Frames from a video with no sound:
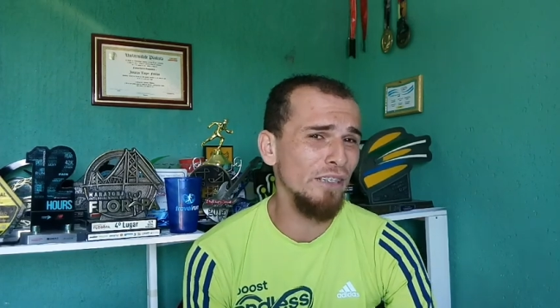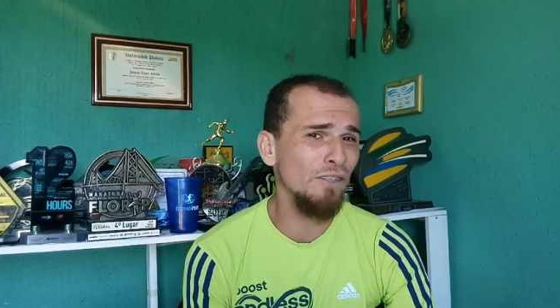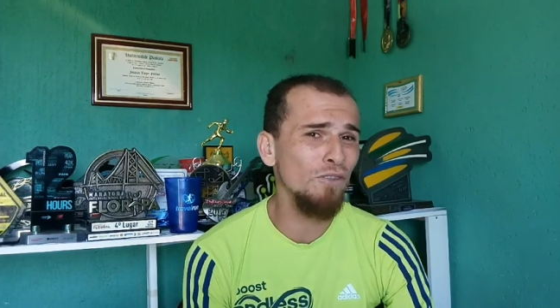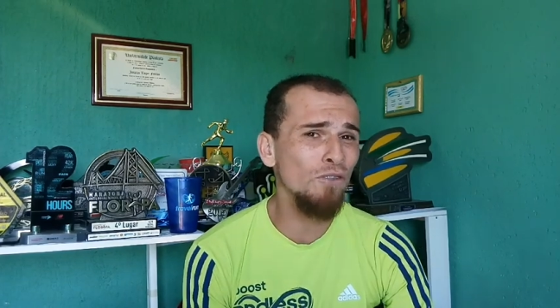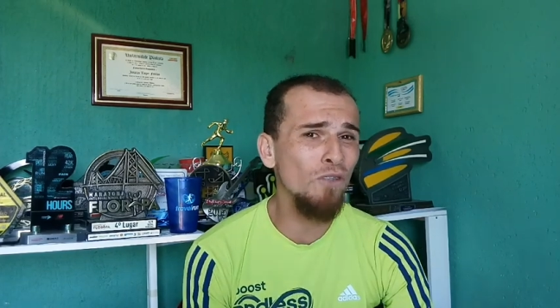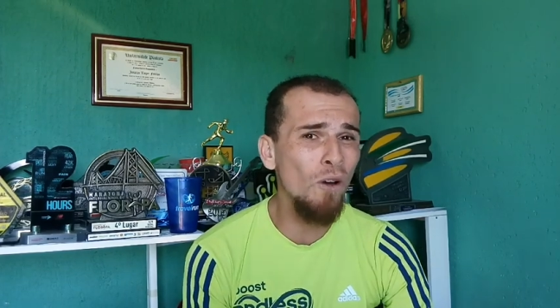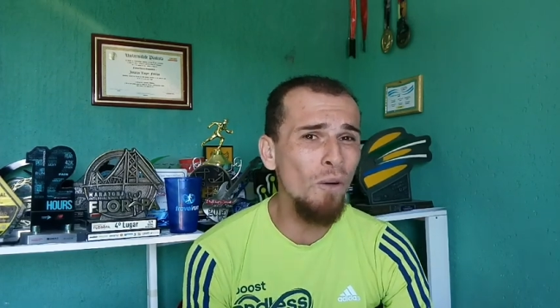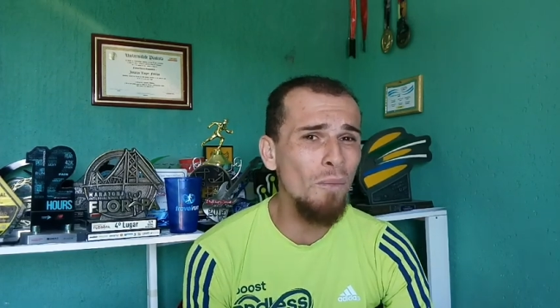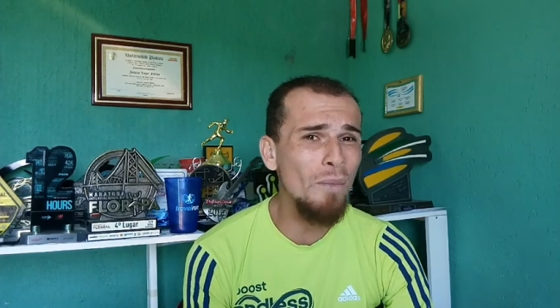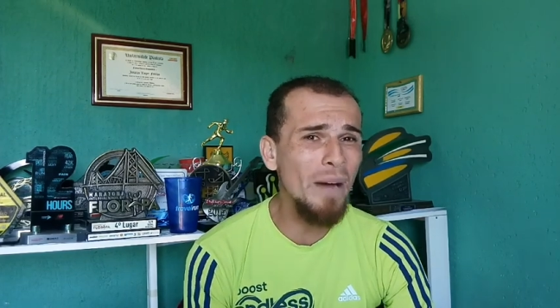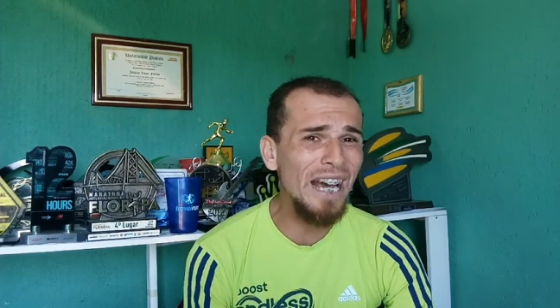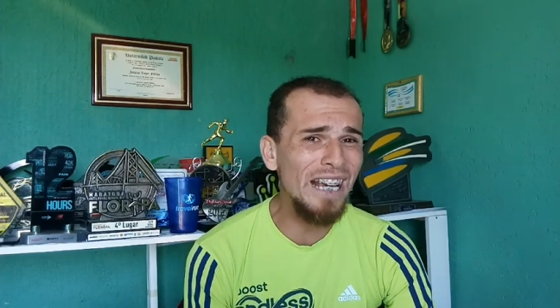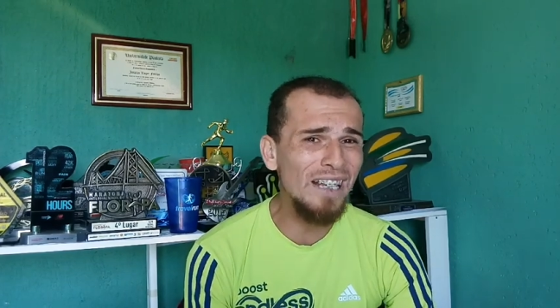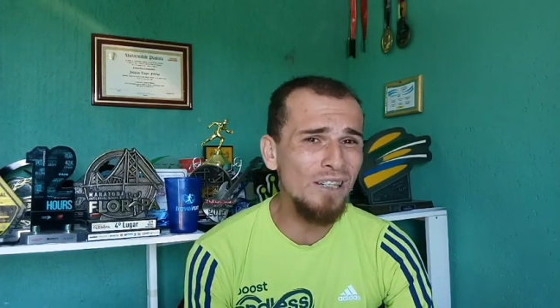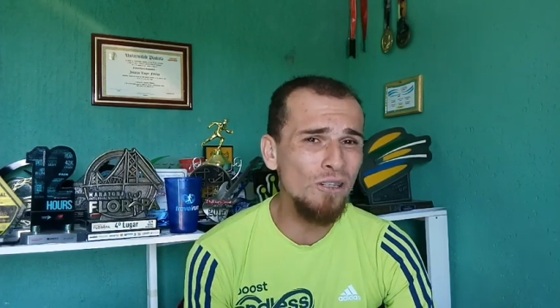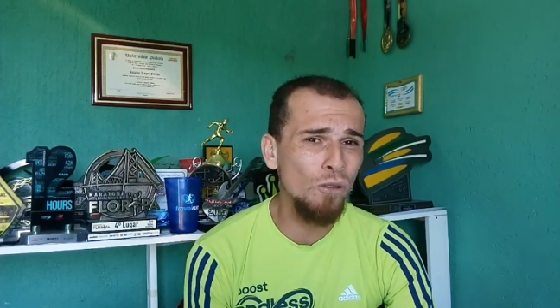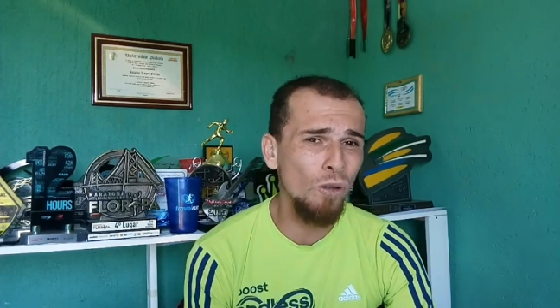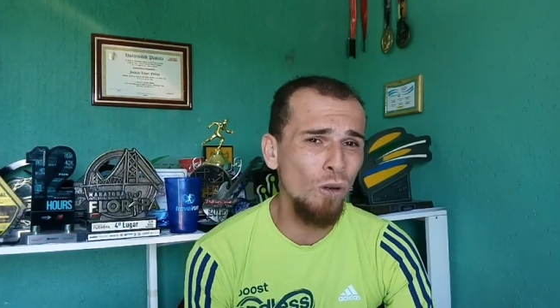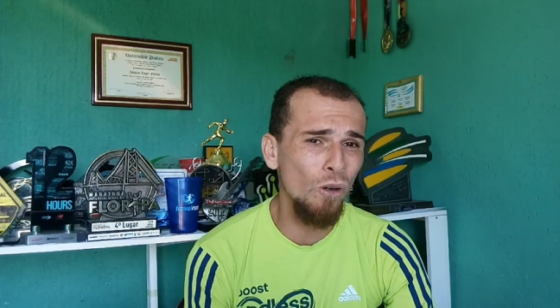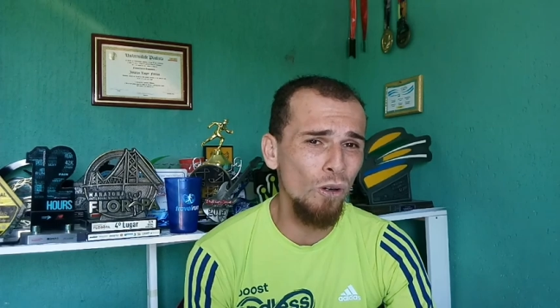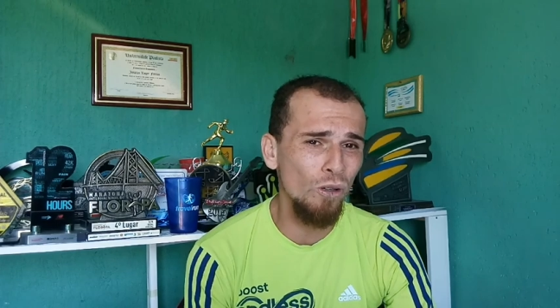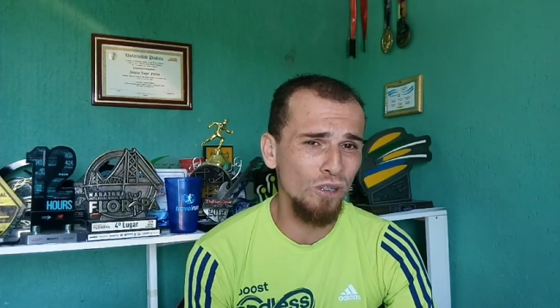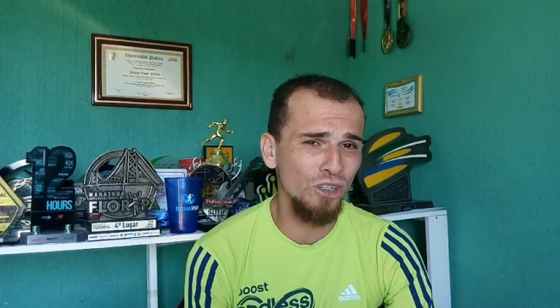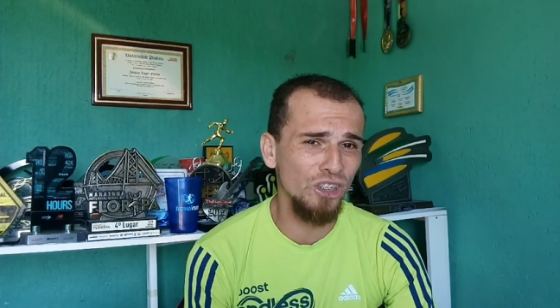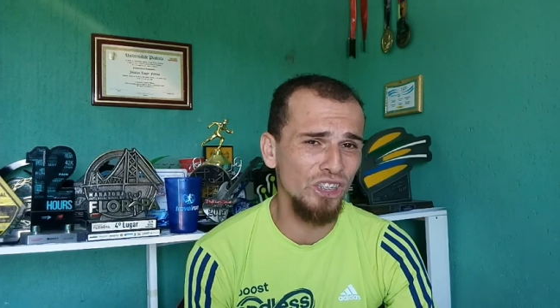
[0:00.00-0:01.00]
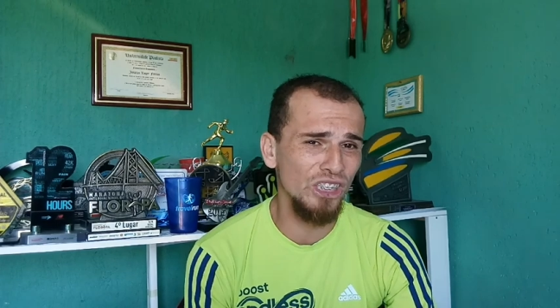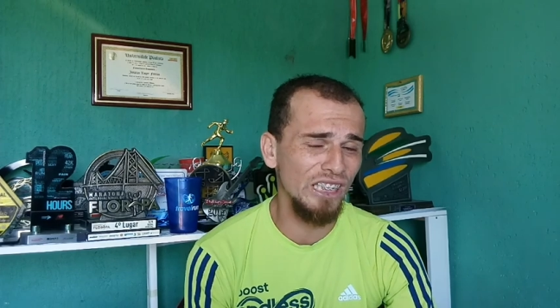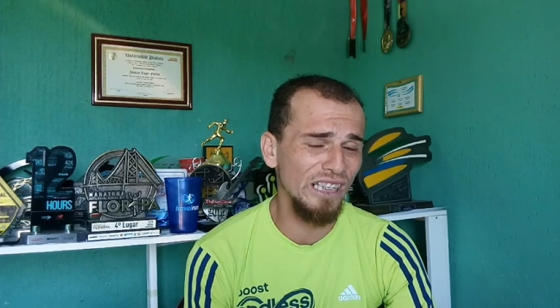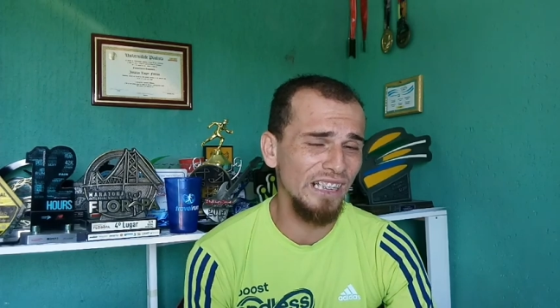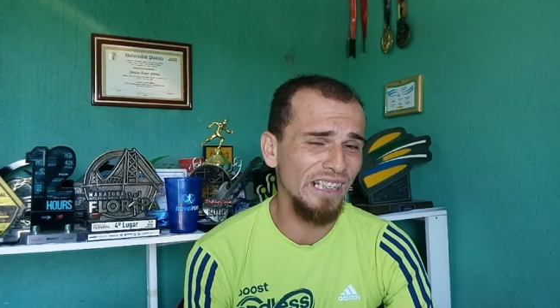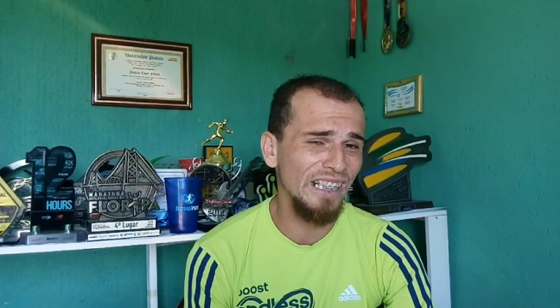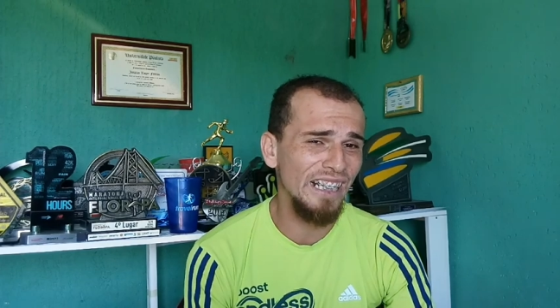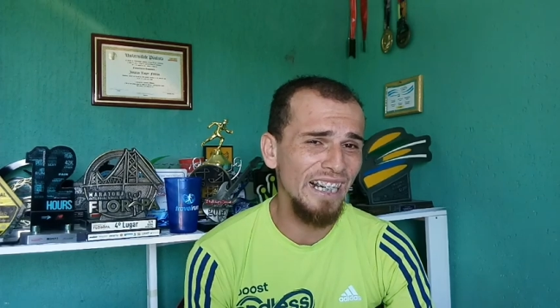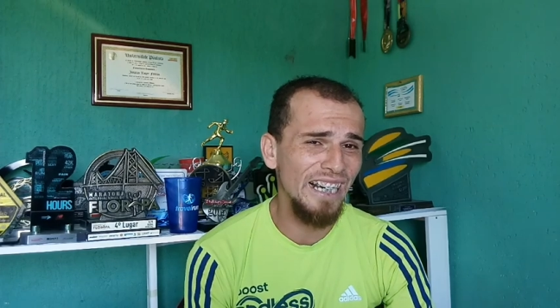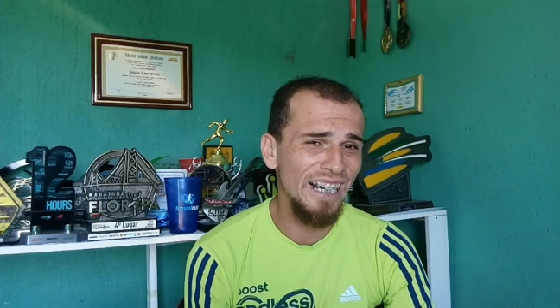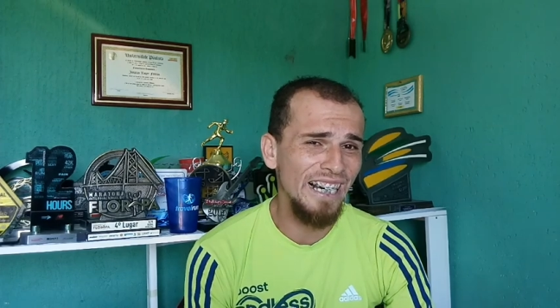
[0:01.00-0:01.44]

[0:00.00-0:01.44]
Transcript: E vou mais longe.